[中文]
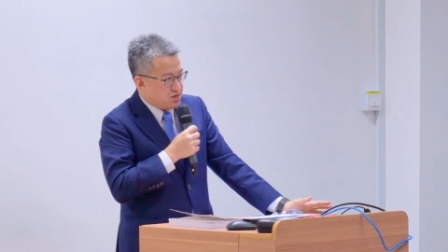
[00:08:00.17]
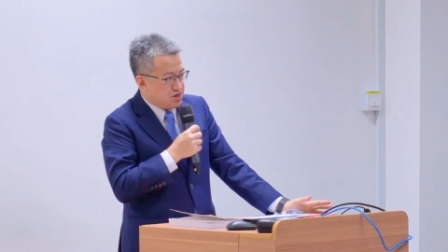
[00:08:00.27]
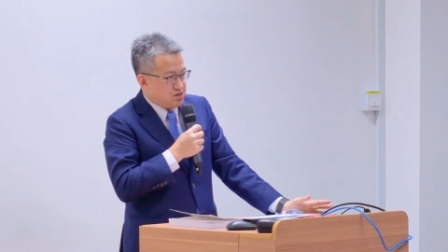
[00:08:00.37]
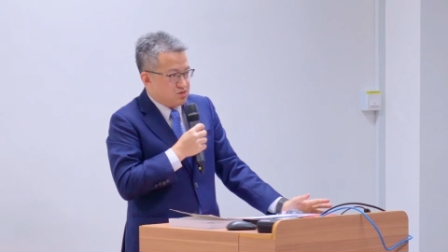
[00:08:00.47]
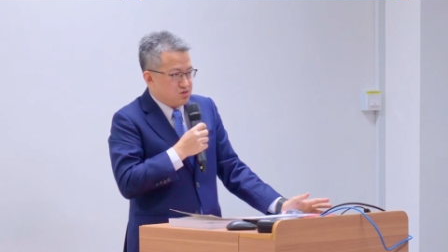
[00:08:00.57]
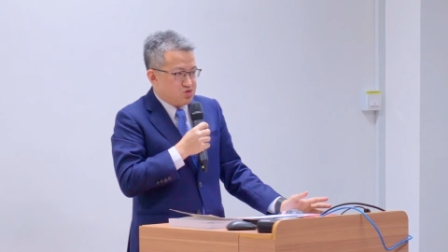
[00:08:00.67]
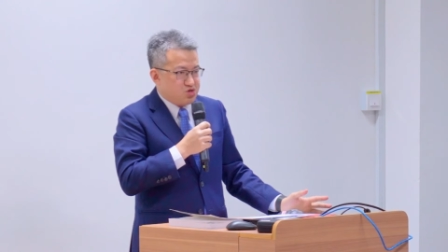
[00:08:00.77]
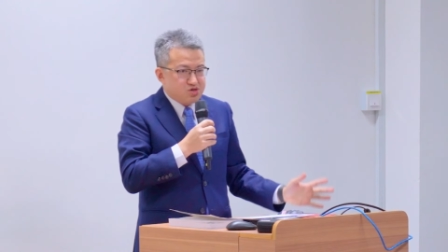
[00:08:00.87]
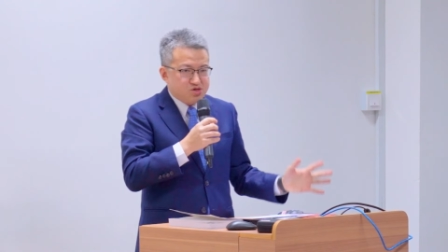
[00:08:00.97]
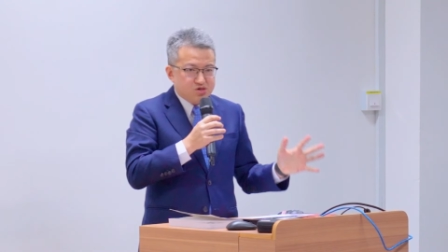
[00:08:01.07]
的
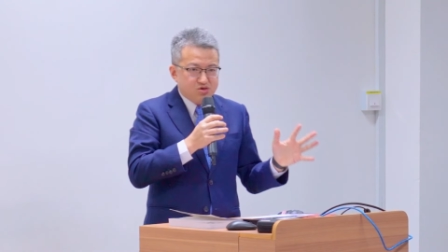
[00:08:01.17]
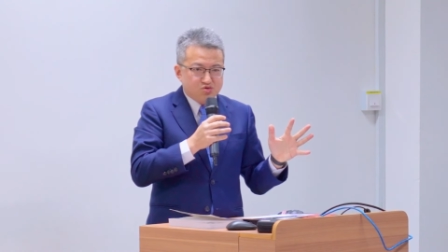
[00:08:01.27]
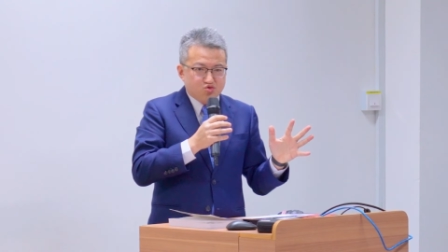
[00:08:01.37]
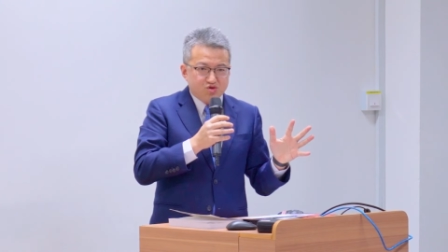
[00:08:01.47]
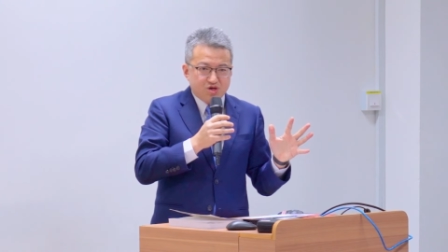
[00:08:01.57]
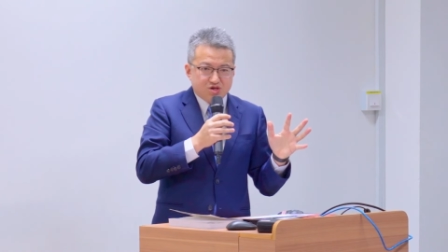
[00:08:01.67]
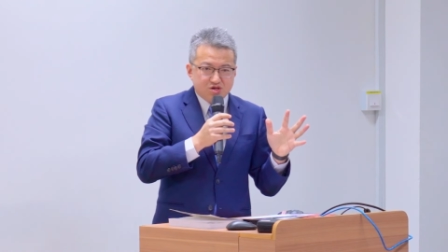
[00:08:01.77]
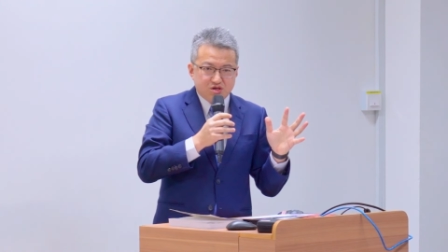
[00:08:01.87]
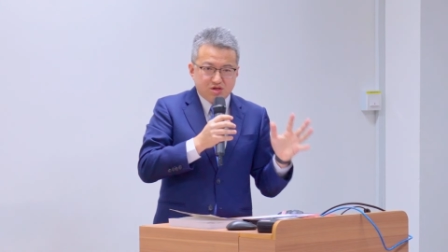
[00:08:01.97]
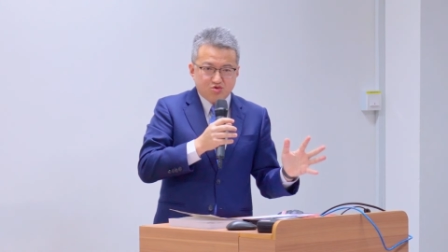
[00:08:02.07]
新自由主义经
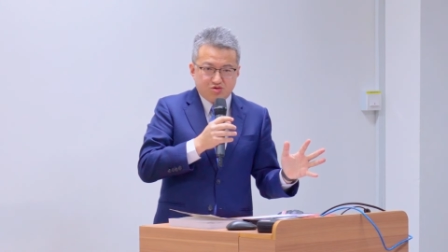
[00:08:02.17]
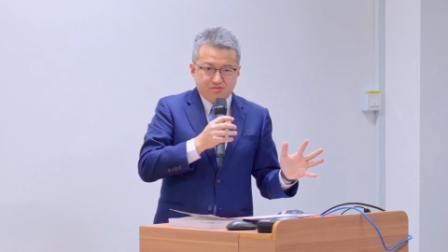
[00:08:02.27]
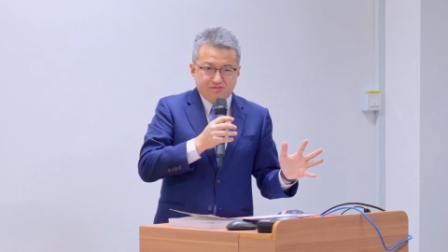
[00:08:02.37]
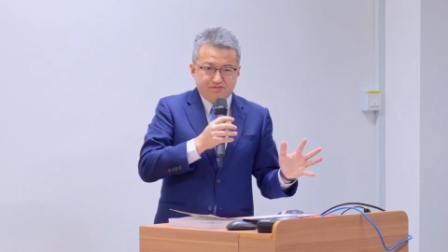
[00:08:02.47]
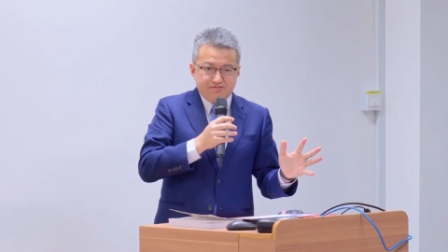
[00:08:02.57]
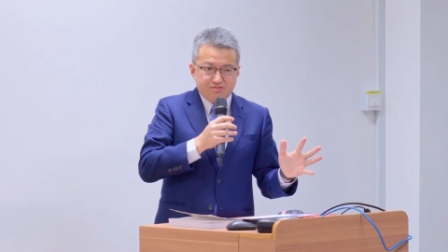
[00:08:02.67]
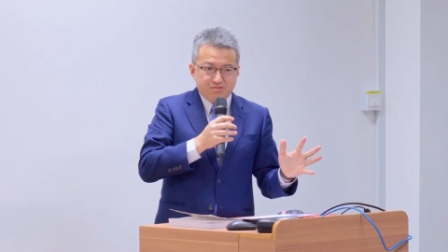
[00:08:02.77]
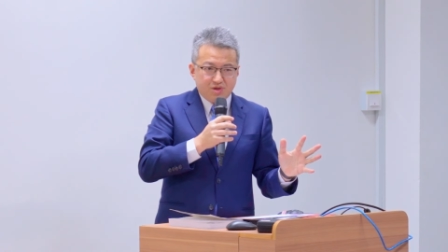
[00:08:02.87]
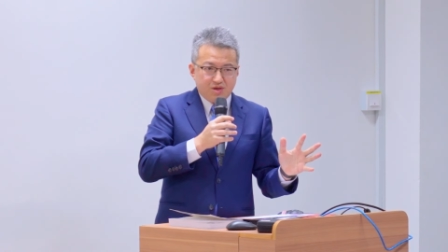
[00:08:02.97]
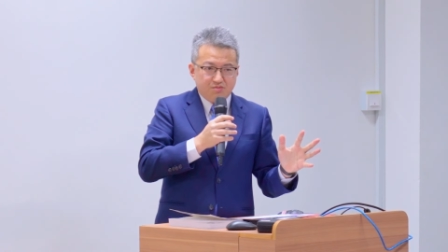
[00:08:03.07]
济理
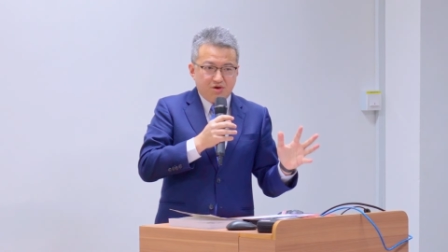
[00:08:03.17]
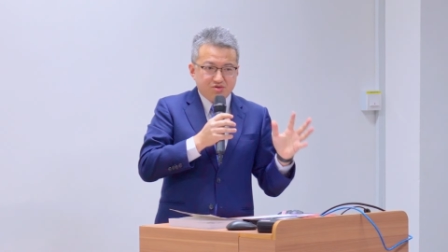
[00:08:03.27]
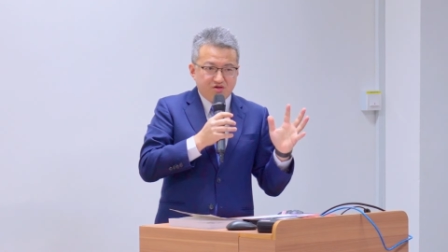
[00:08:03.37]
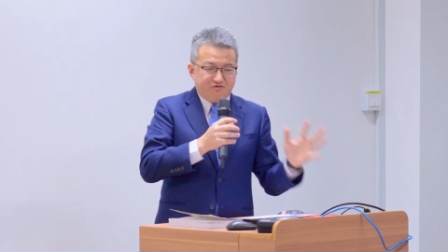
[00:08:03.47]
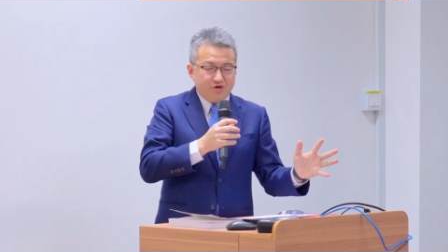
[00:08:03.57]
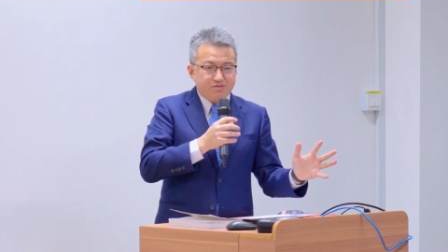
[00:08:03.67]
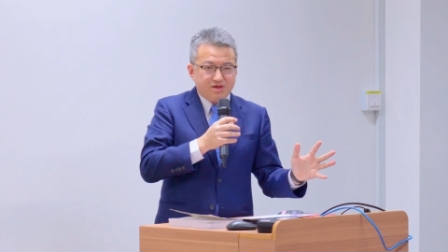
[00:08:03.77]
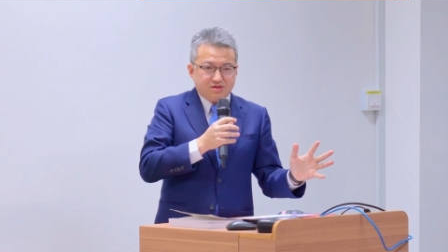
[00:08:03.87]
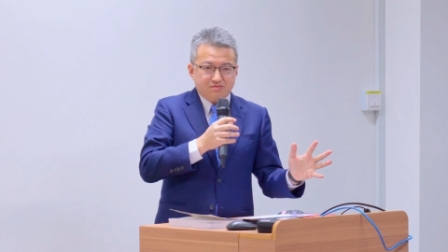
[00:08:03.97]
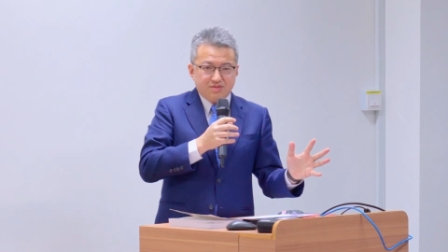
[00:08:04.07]
论，Milton Friedman